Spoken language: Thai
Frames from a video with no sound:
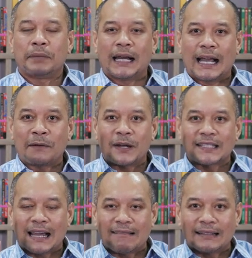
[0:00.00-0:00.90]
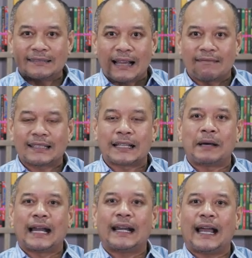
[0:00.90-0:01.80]
พลังประชารัฐตั้งรัฐ
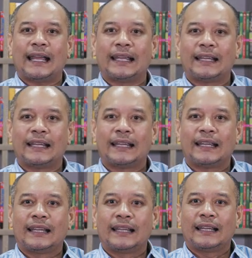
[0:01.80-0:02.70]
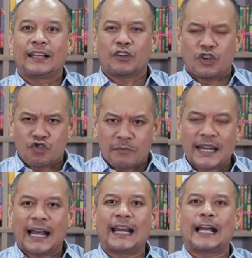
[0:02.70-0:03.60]
บาลได้ก็อยู่
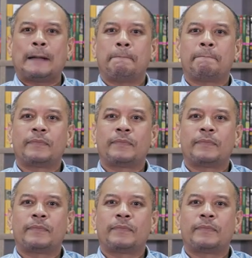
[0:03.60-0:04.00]
ไม่นานนะครับ